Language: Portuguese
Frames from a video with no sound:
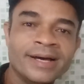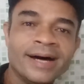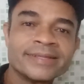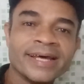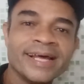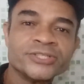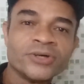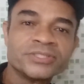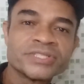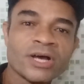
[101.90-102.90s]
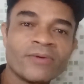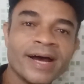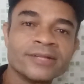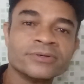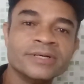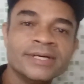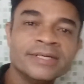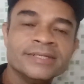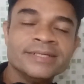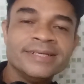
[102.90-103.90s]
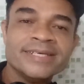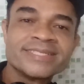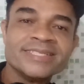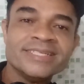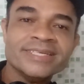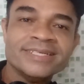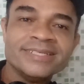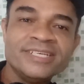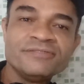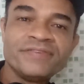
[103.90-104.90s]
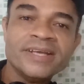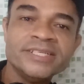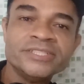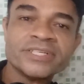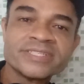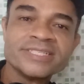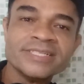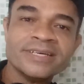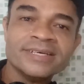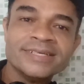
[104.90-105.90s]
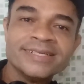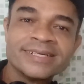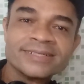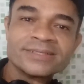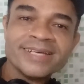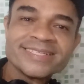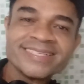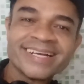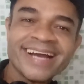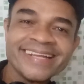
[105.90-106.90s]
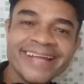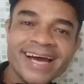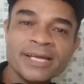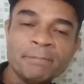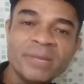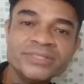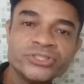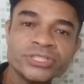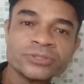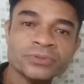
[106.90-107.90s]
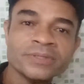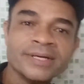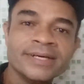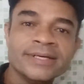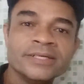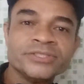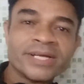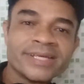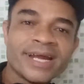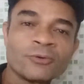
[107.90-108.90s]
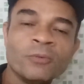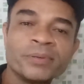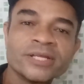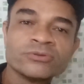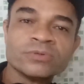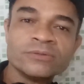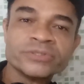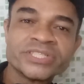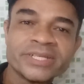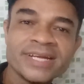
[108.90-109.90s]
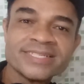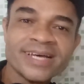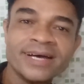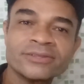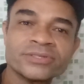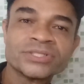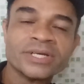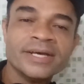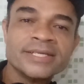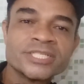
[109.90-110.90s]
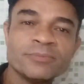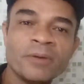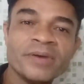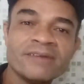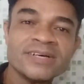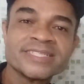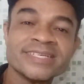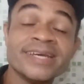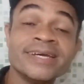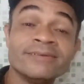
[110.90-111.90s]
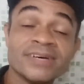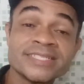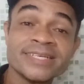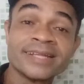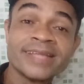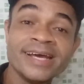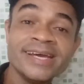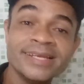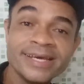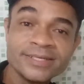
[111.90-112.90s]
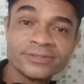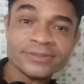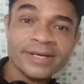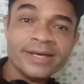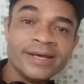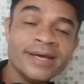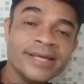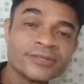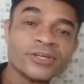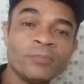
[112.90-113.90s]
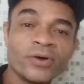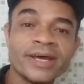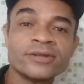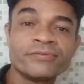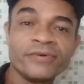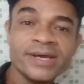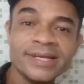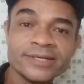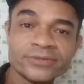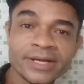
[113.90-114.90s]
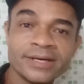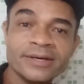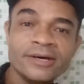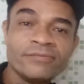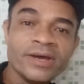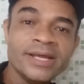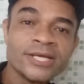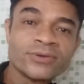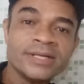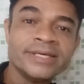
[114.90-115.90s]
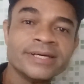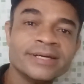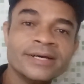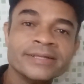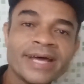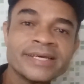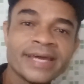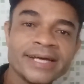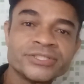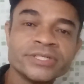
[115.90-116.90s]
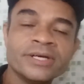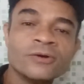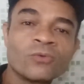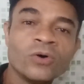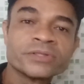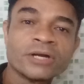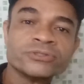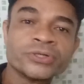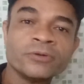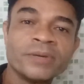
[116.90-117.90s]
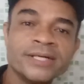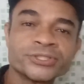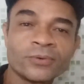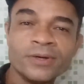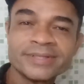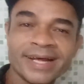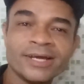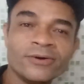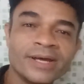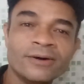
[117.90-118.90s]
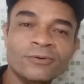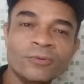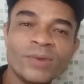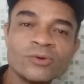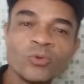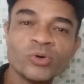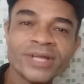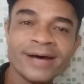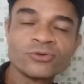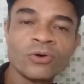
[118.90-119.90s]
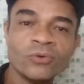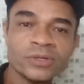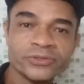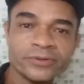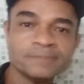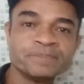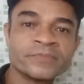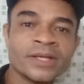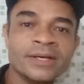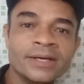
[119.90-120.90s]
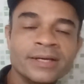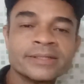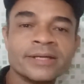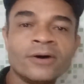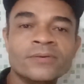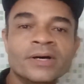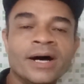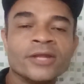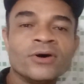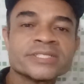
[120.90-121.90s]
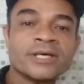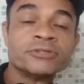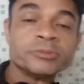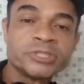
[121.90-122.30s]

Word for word: Até lá, Jorge Salgado, esse infeliz, esse, esse canalha bandido, já terá cumprido os três anos, se bobear vai ser, vai ser até reeleito. Reeleito não porque ele não foi eleito, né? Foi eleito ali, na enquete contra o Júlio Brandt. Contra não, né? Um mancomunado com o outro. Então, a nossa última